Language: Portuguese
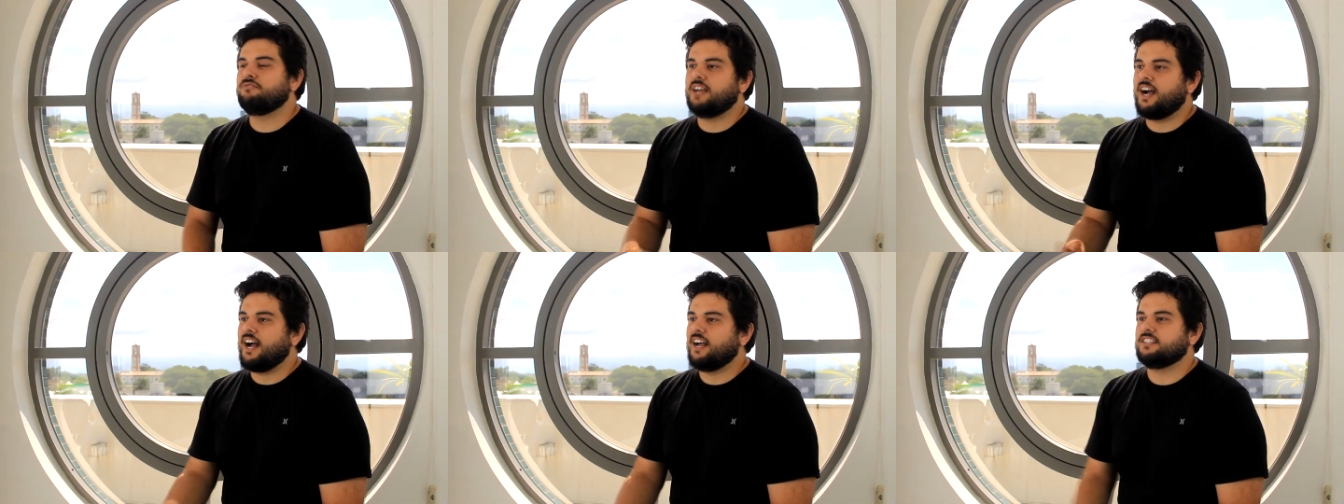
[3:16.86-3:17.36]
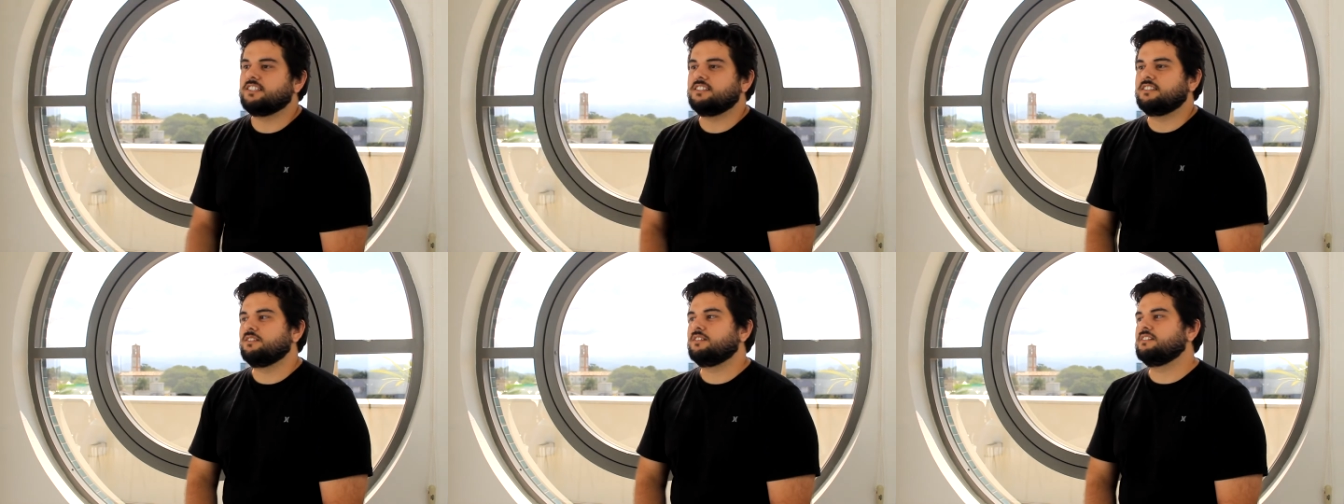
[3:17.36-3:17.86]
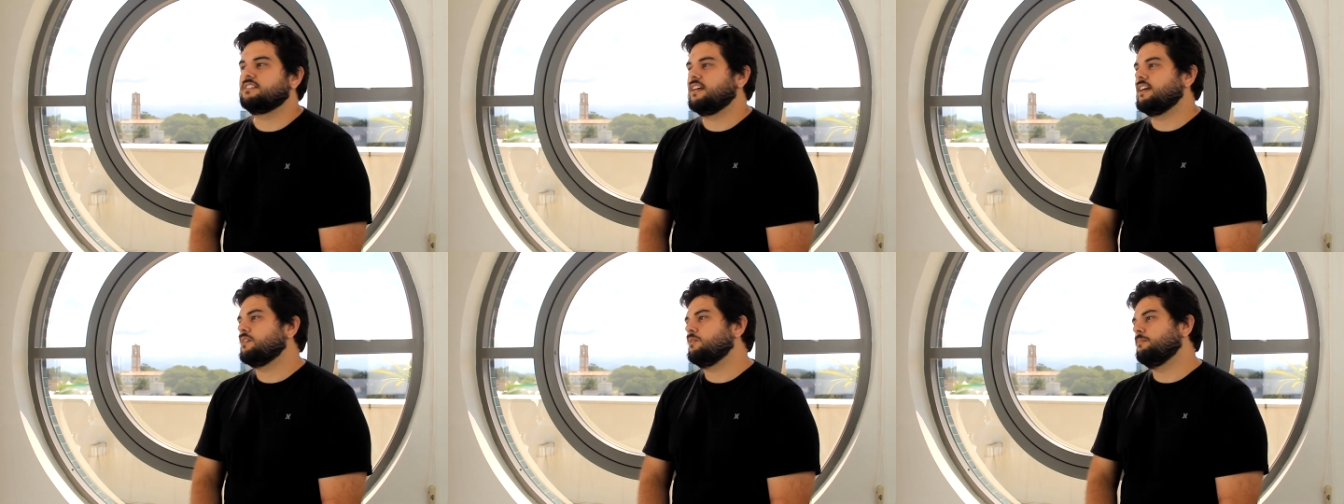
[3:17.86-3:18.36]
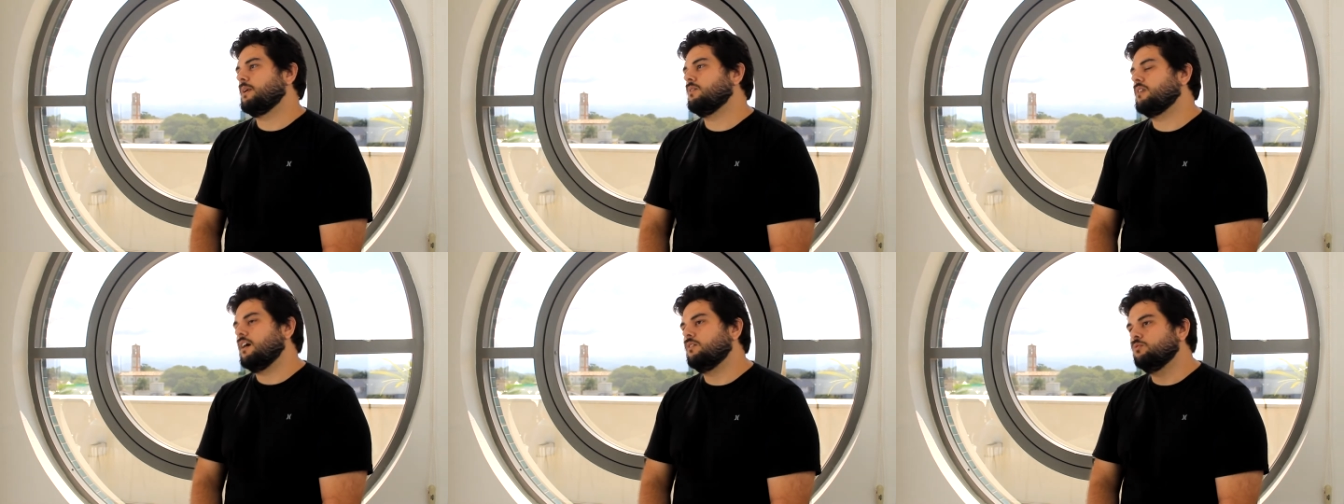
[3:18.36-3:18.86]
viagem, se eu quiser comprar um
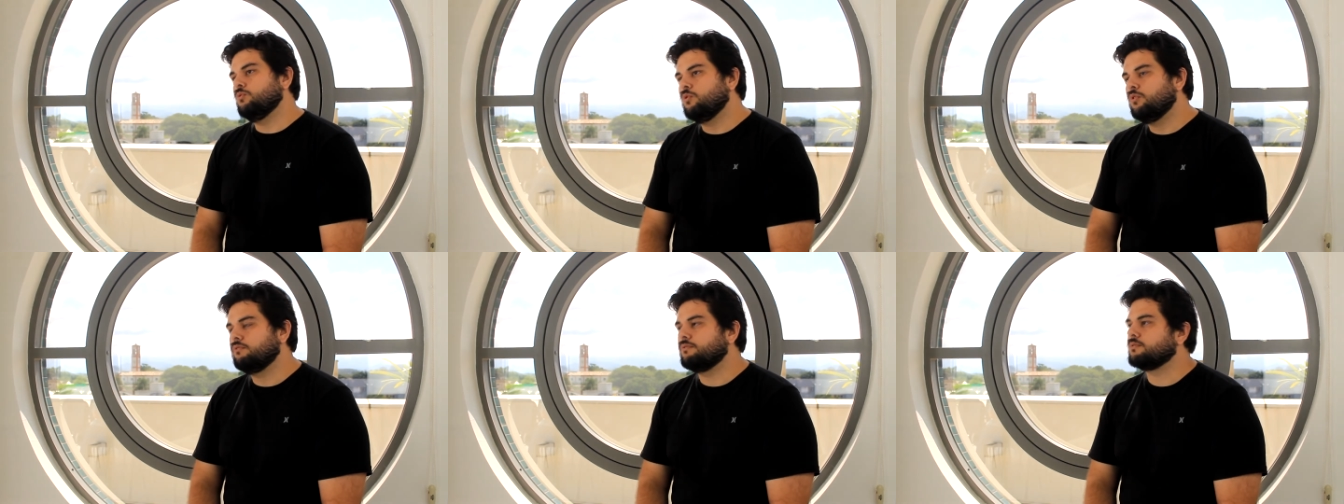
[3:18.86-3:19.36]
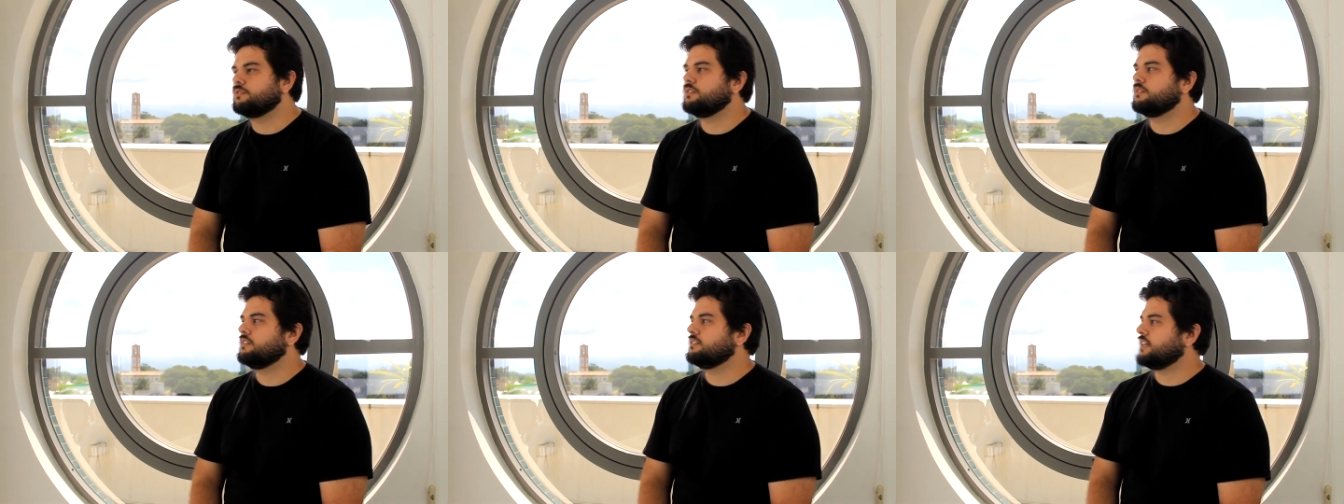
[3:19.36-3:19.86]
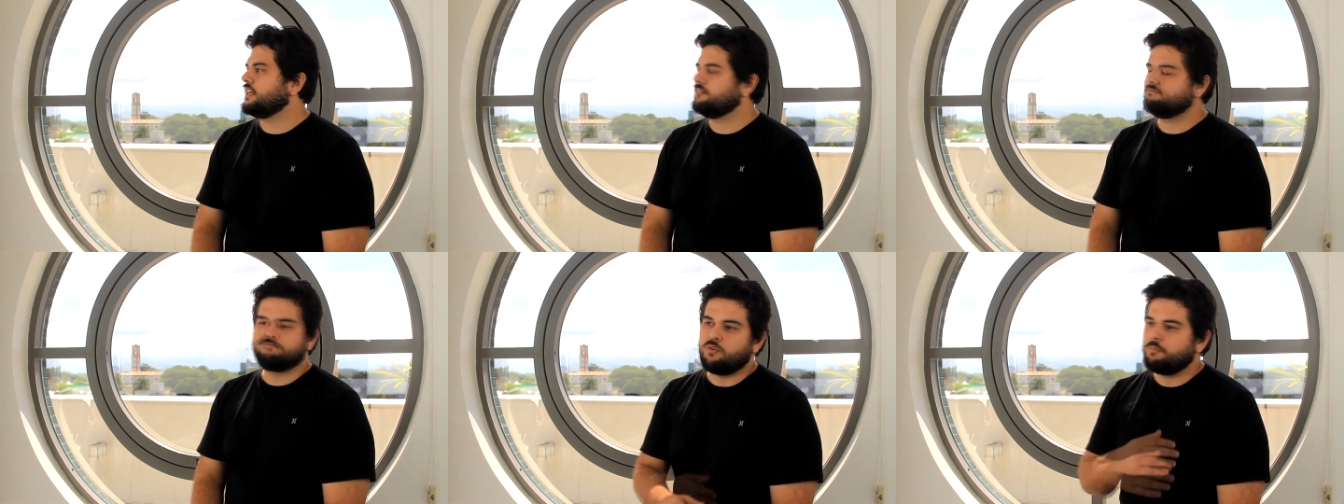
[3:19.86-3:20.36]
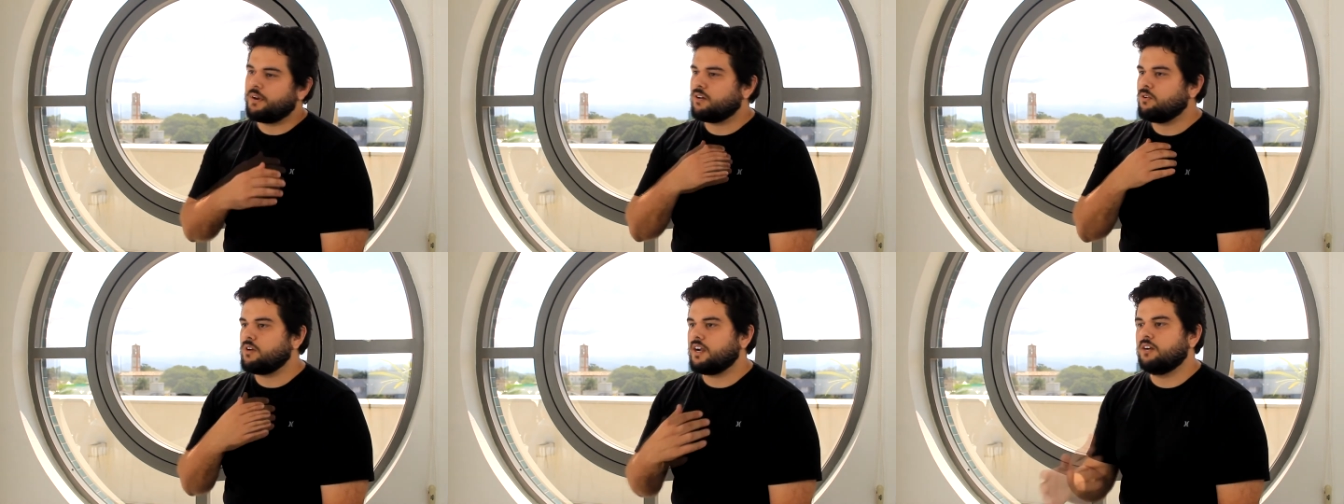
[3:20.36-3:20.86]
carro novo, se eu quiser comprar
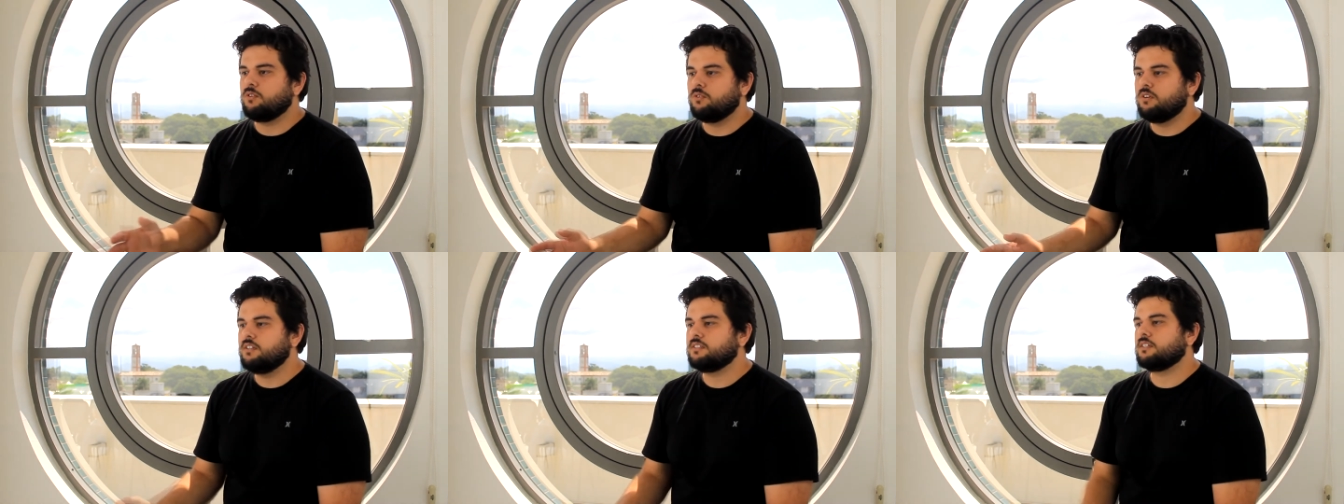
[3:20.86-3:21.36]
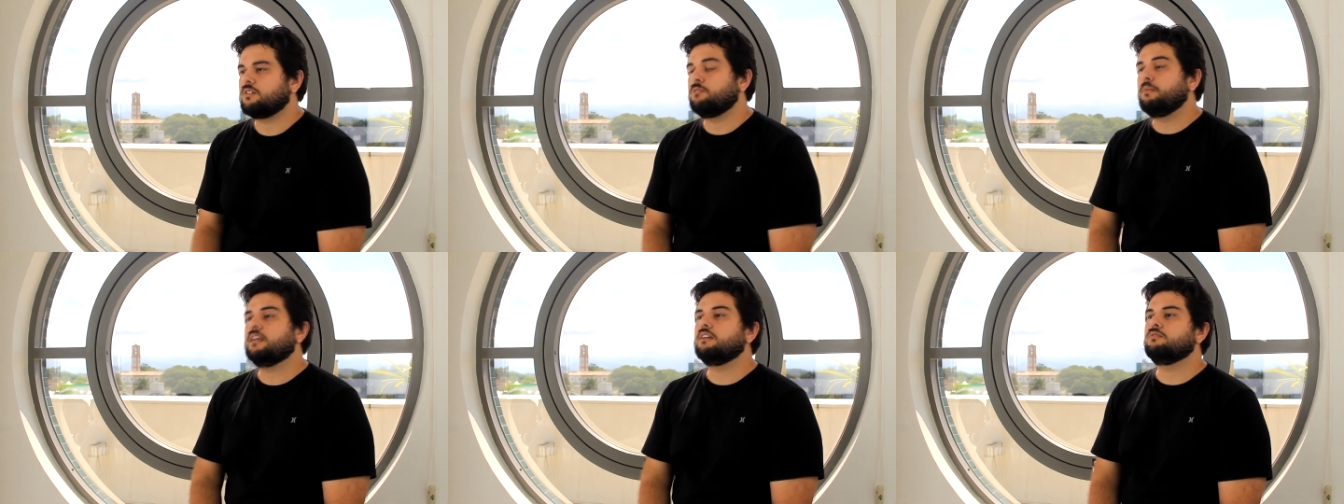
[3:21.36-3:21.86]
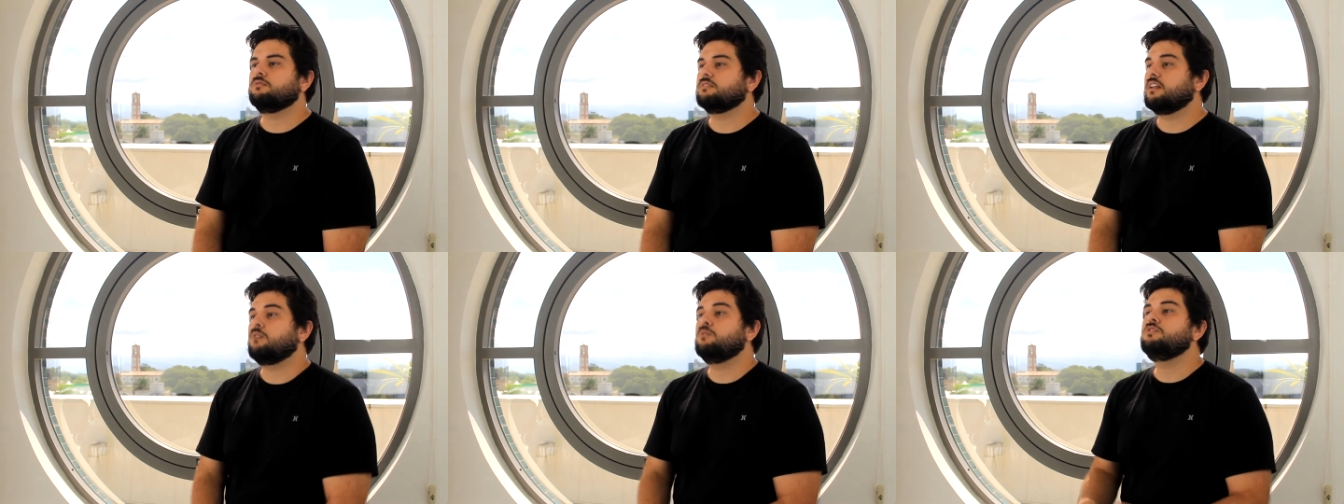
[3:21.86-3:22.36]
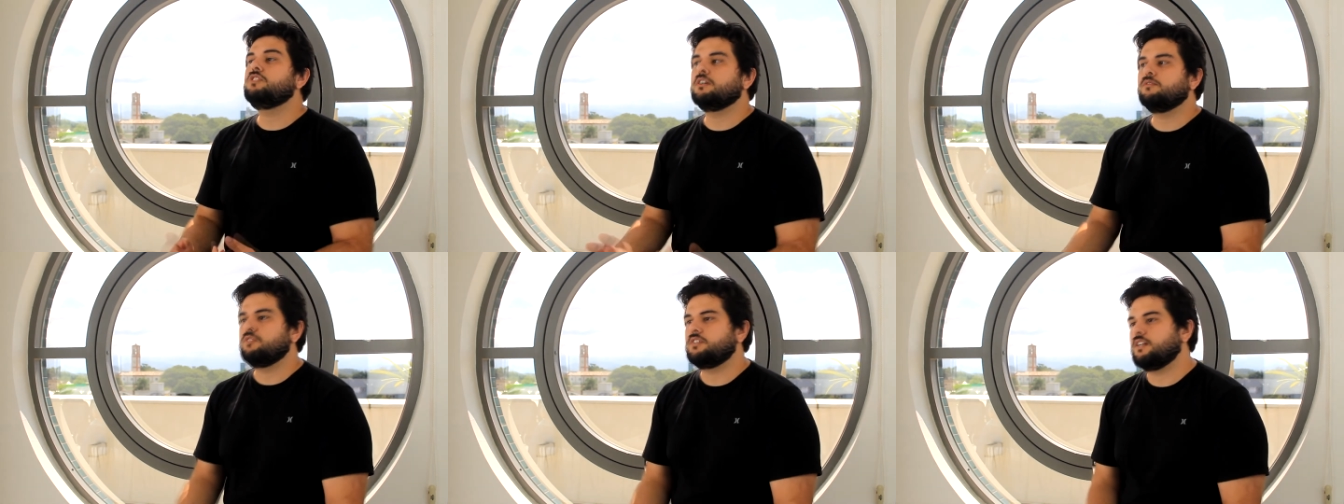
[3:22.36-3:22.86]
qualquer coisa, como é que eu, da onde que
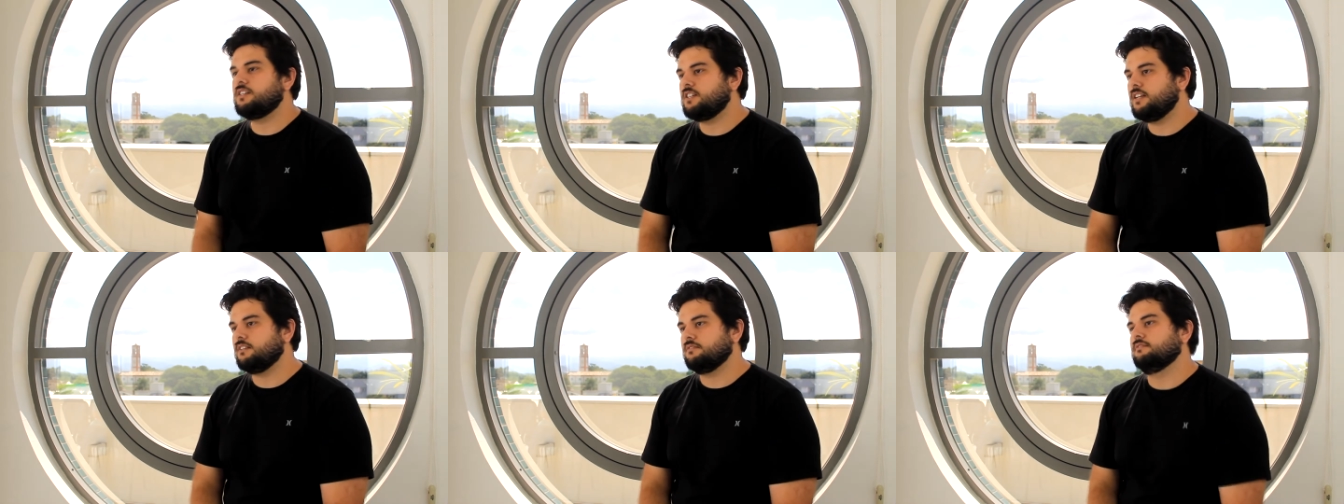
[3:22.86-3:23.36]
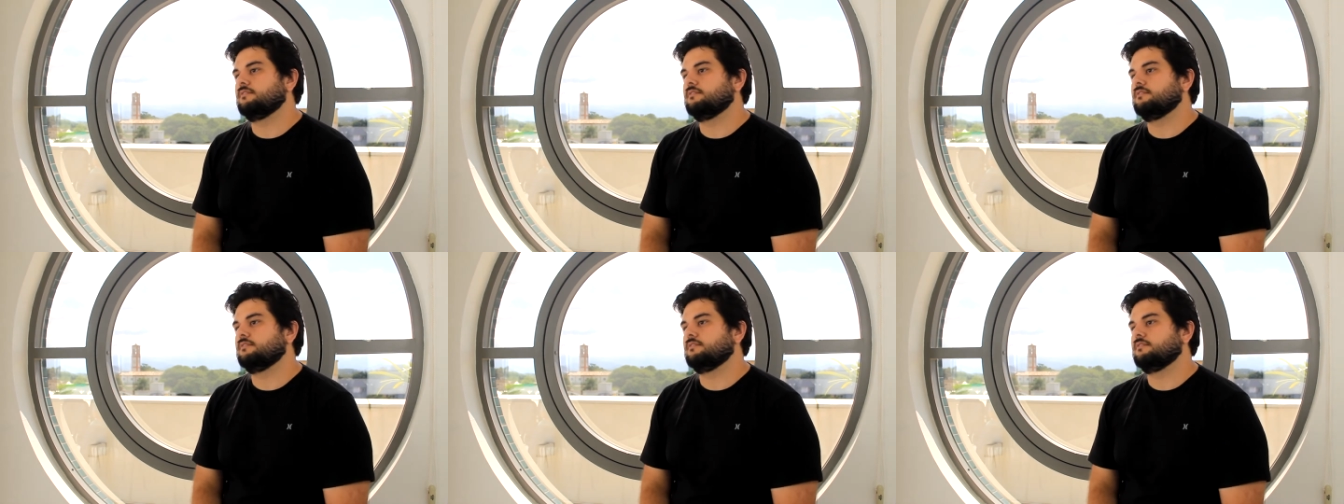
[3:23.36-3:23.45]
eu vou tirar dinheiro?